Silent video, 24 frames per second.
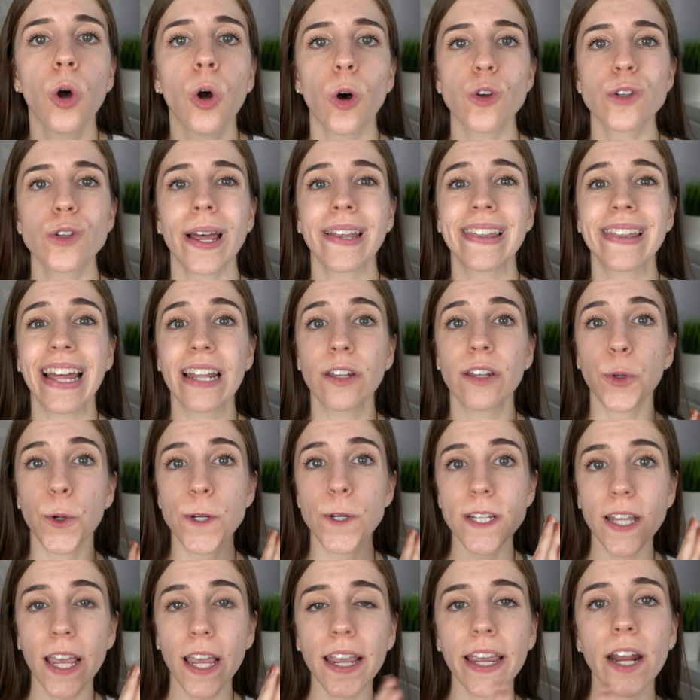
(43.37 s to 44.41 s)
O sea, tanto el
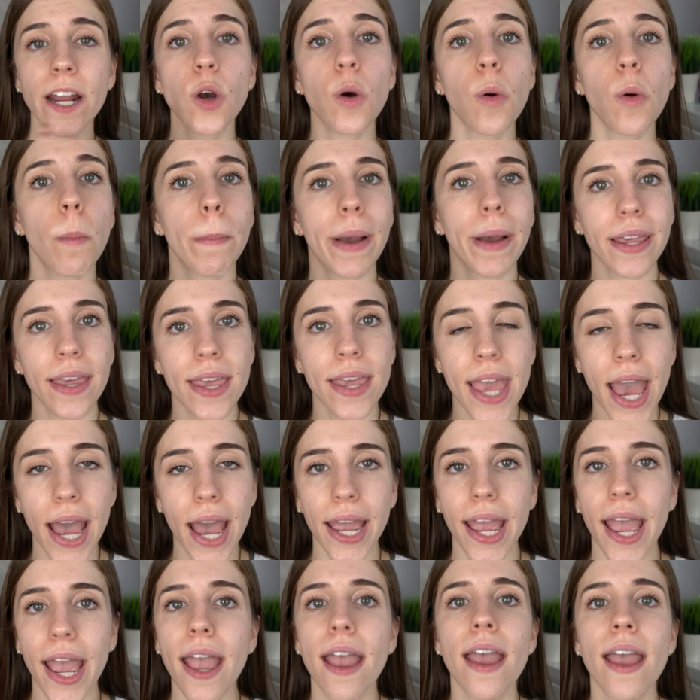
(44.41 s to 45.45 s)
skincare como
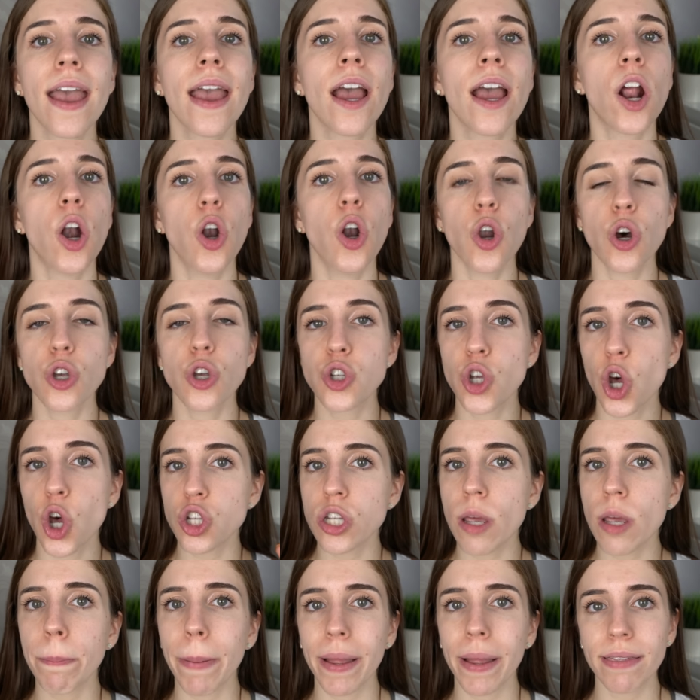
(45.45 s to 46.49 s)
maquillaje los dos
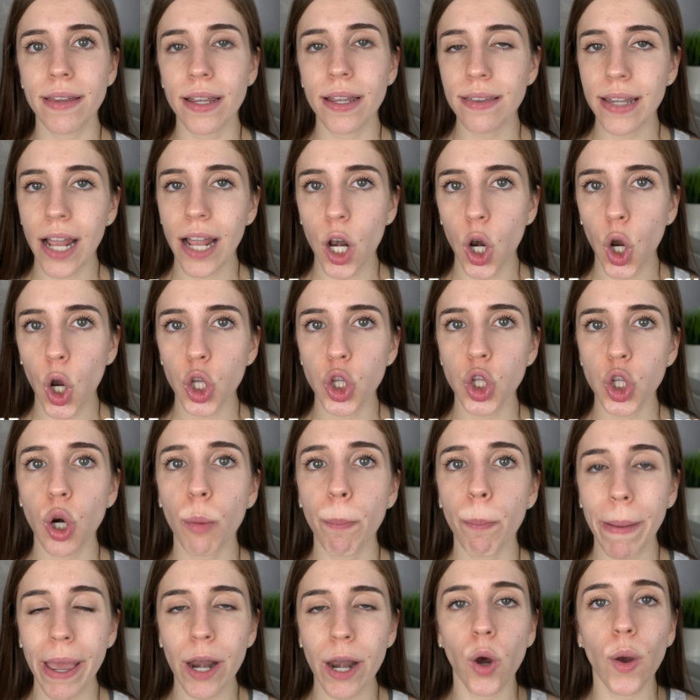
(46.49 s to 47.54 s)
dependen del otro,
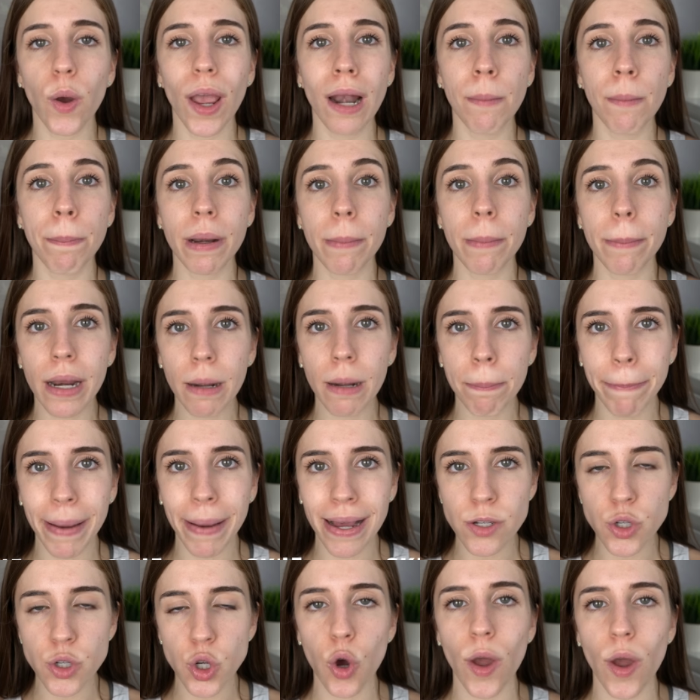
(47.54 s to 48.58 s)
pero el primer
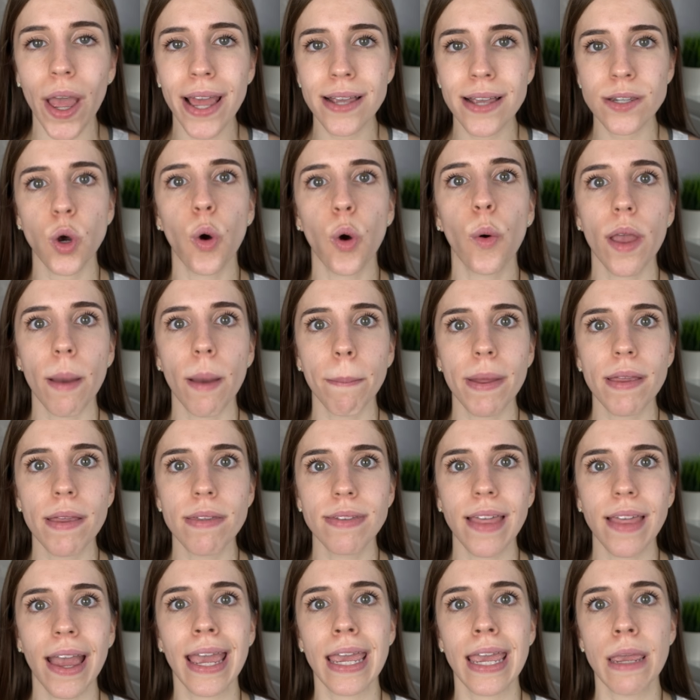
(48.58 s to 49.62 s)
paso es
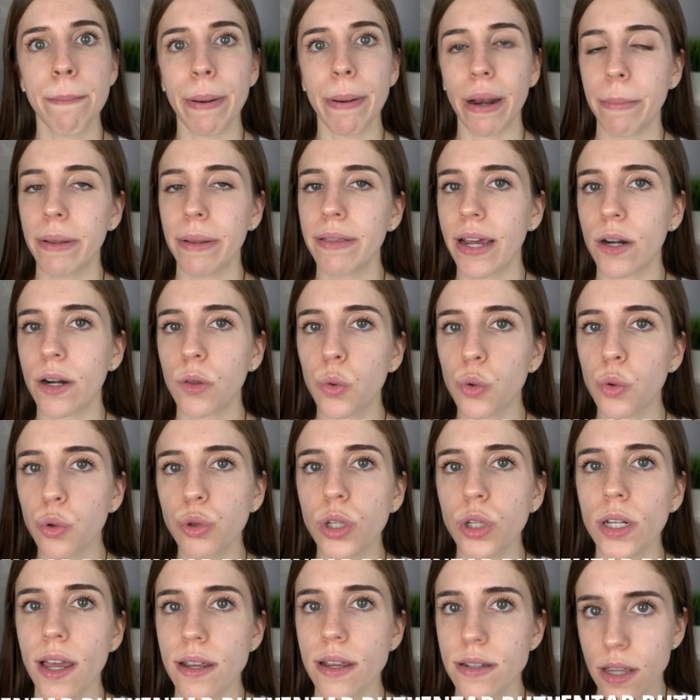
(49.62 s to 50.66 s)
obviamente implementar tu
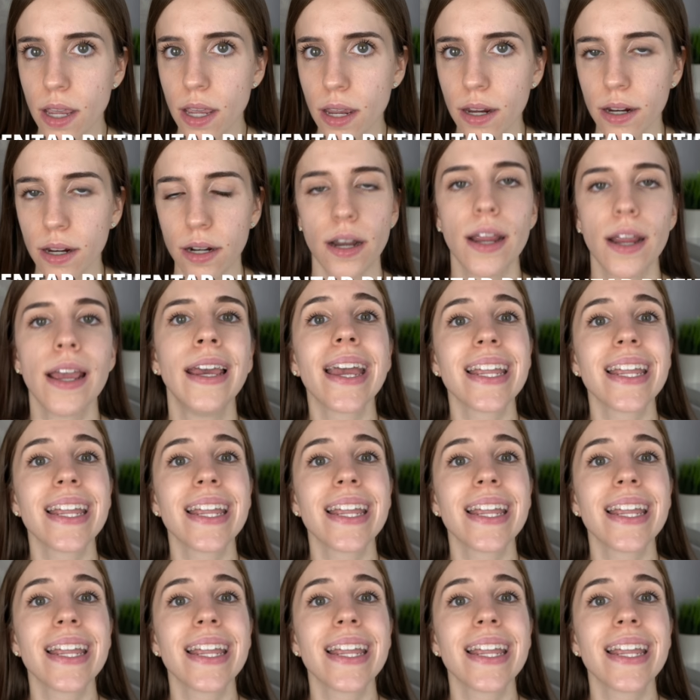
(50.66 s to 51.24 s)
rutina de skincare.